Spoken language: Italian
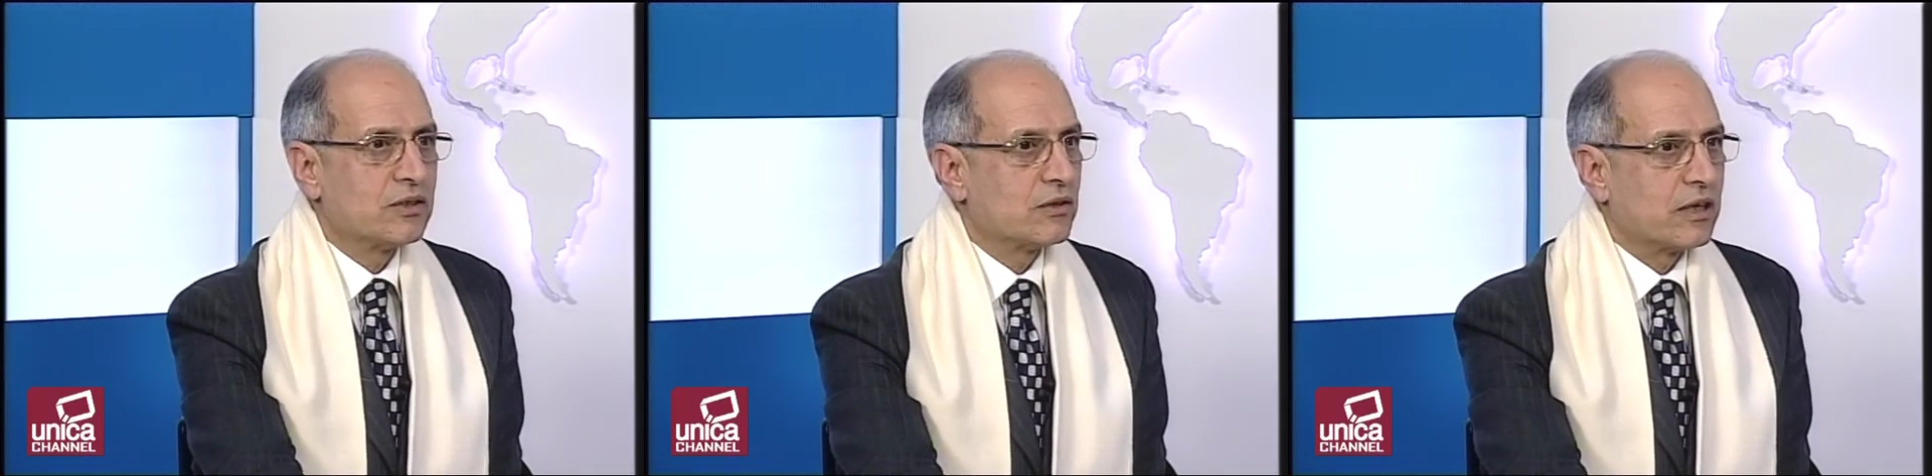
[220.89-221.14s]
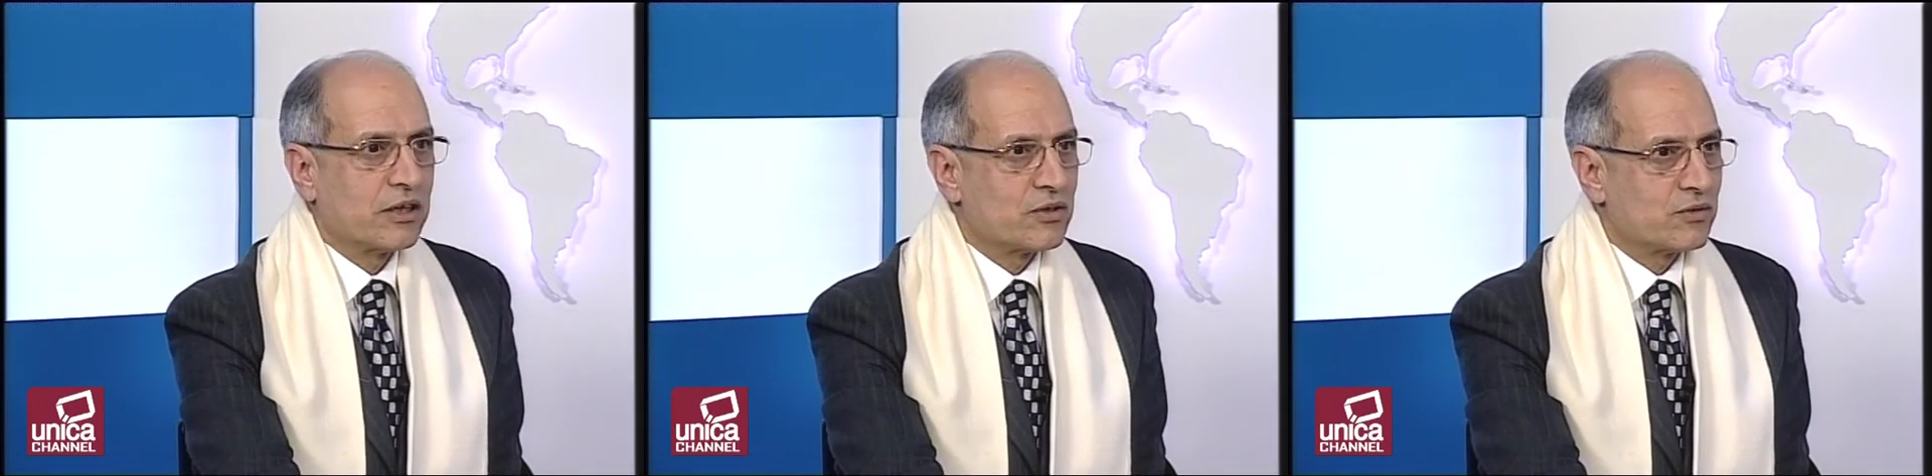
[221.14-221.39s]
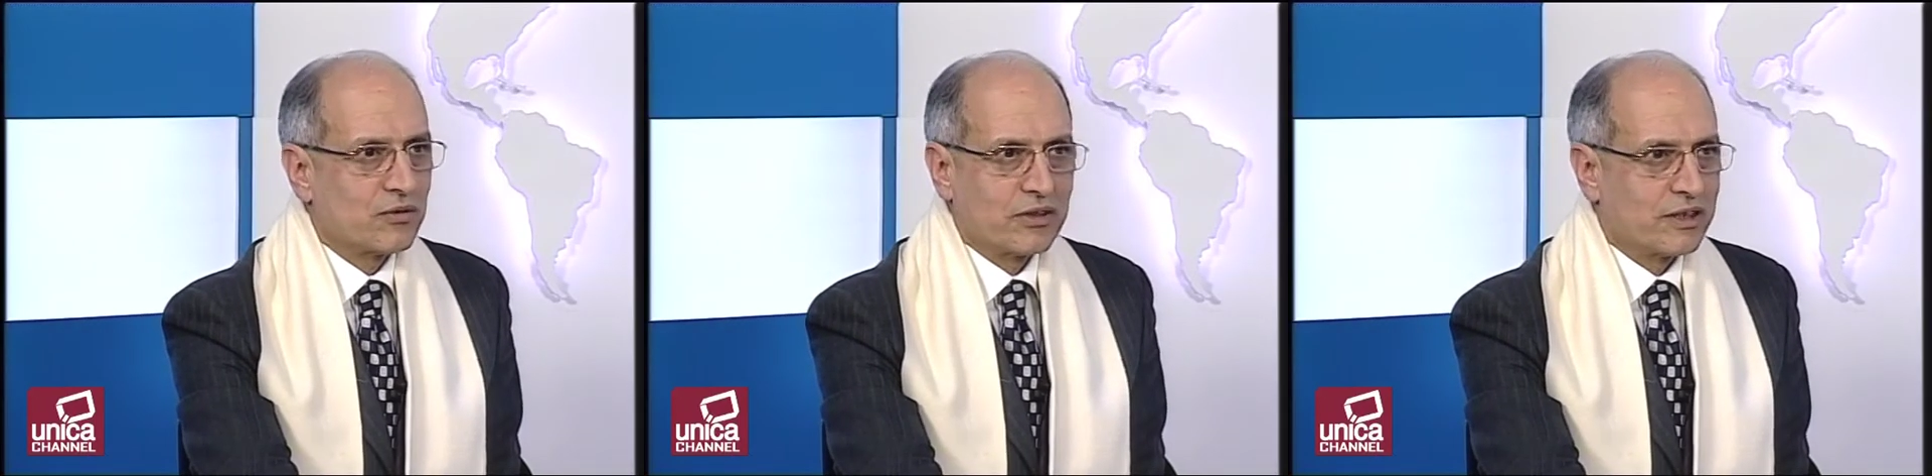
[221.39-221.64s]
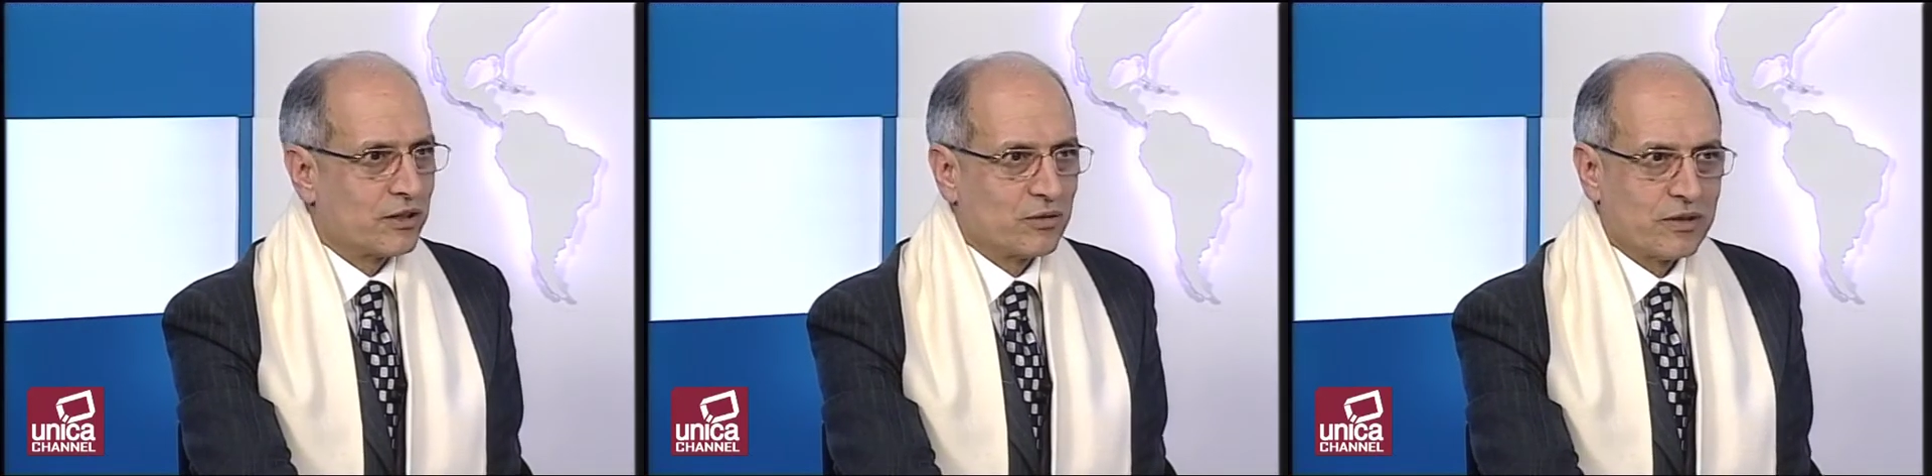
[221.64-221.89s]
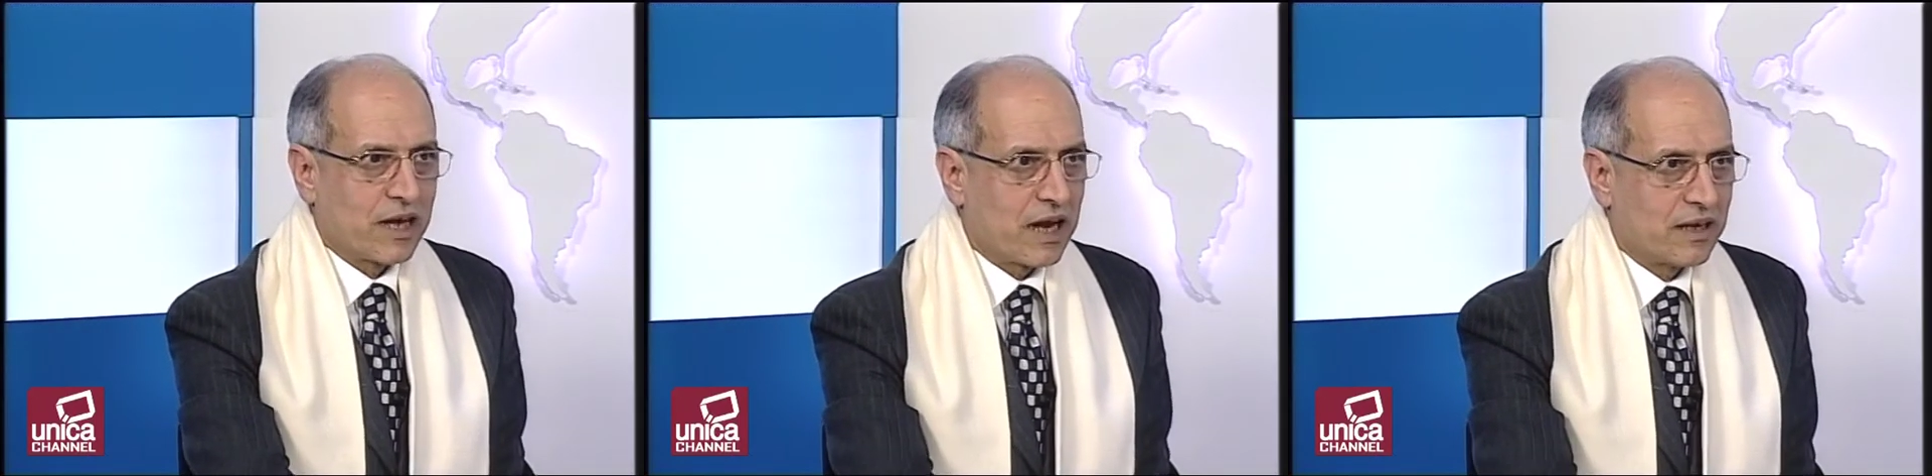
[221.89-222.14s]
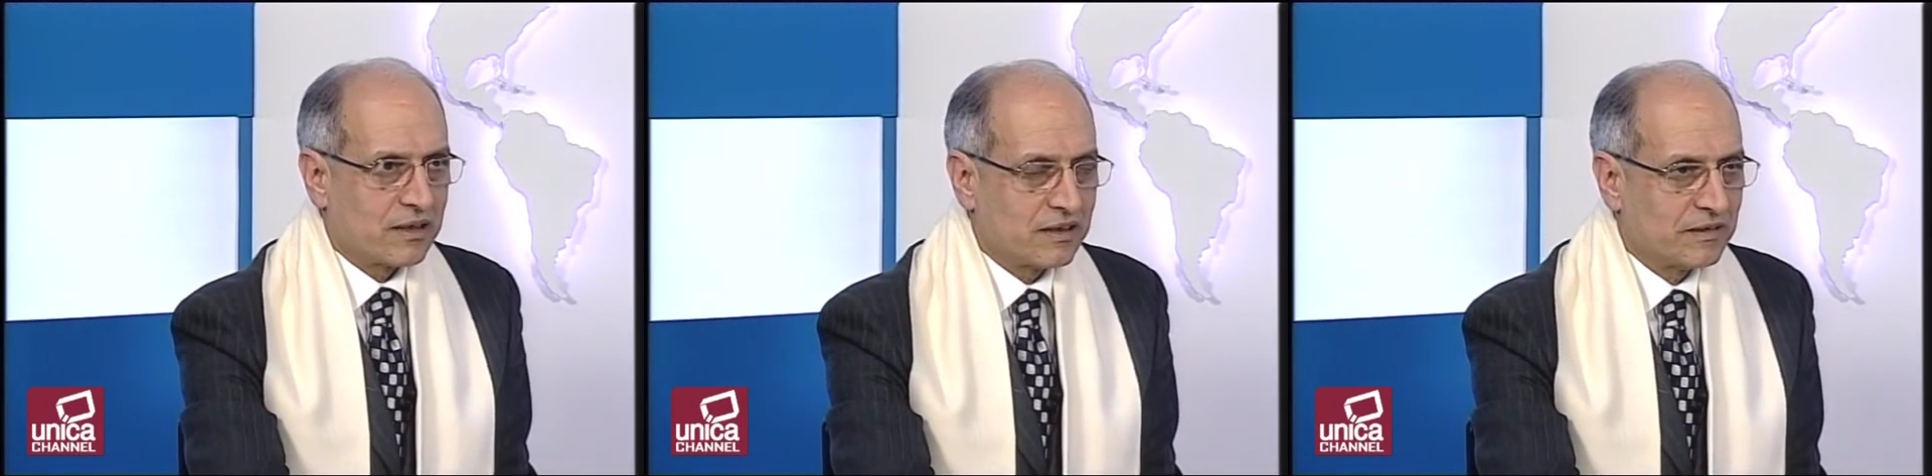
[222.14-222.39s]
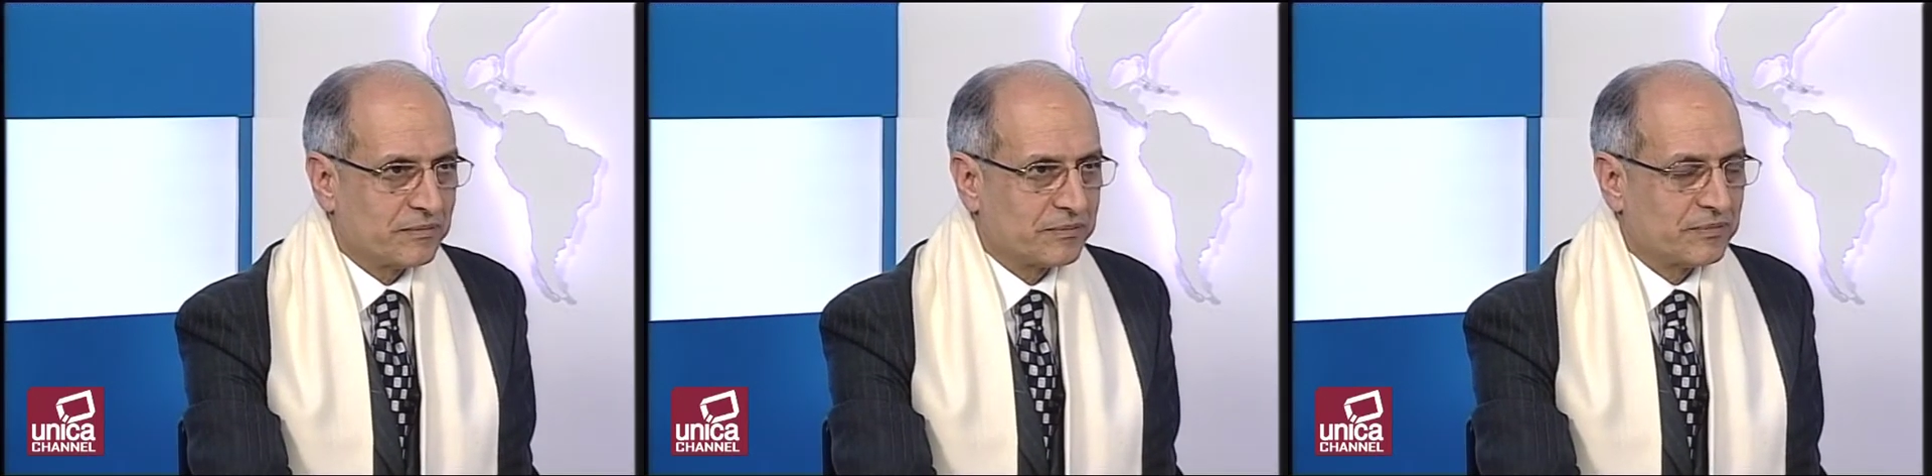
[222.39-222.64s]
zona e nessuno ha detto niente.